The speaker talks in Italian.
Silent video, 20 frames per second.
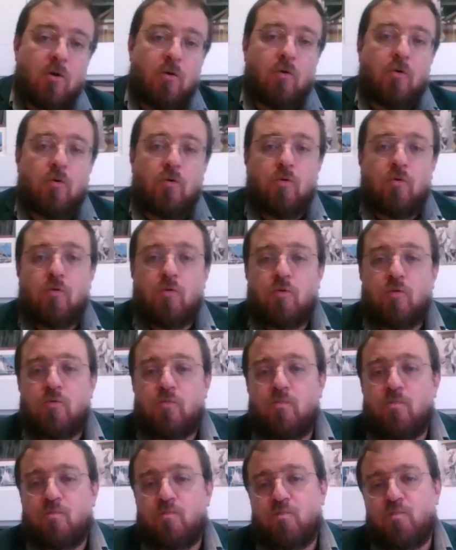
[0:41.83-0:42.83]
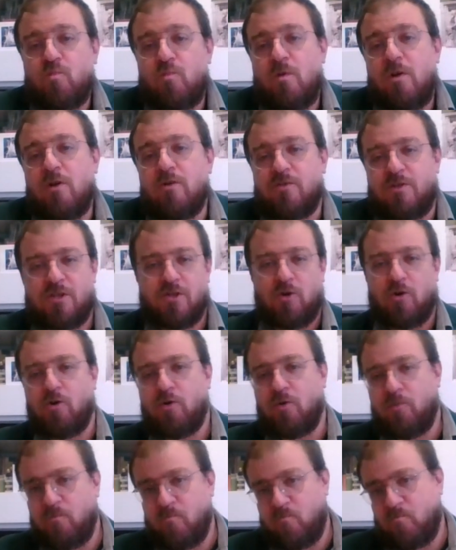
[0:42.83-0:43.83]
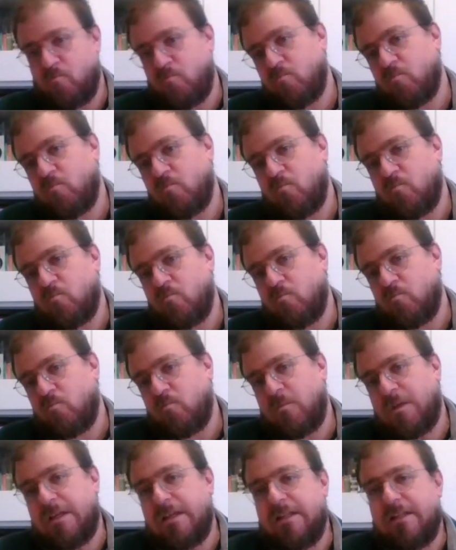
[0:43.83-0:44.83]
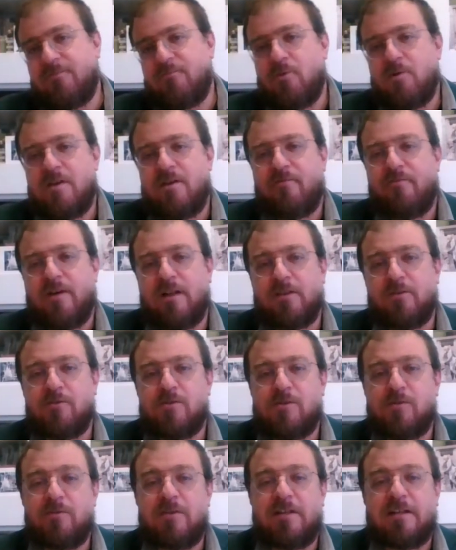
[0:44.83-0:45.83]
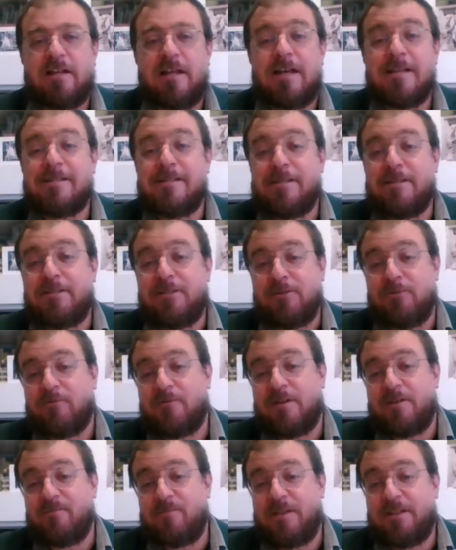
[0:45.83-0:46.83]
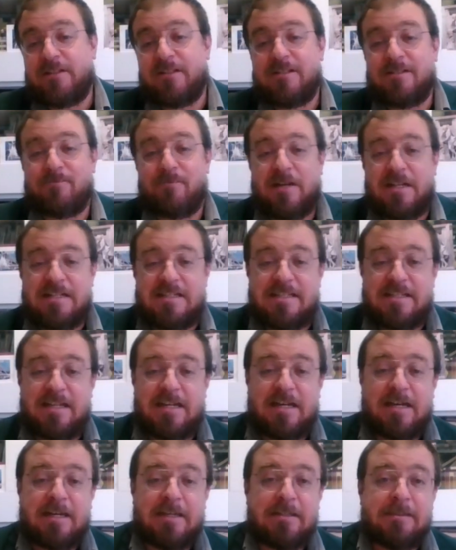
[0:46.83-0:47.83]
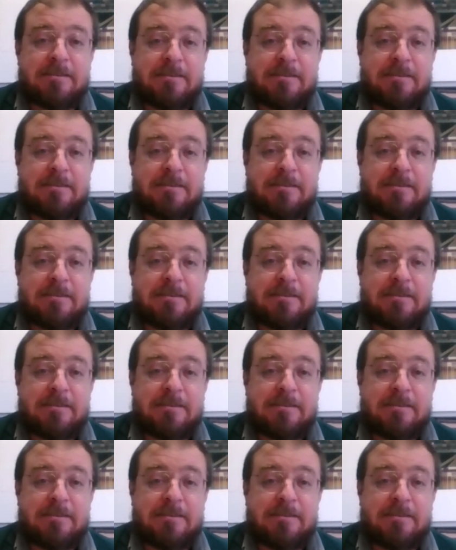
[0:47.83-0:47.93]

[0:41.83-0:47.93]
Oh, lo so, chi di voi ha fatto studi classici ora mi disprezzerà,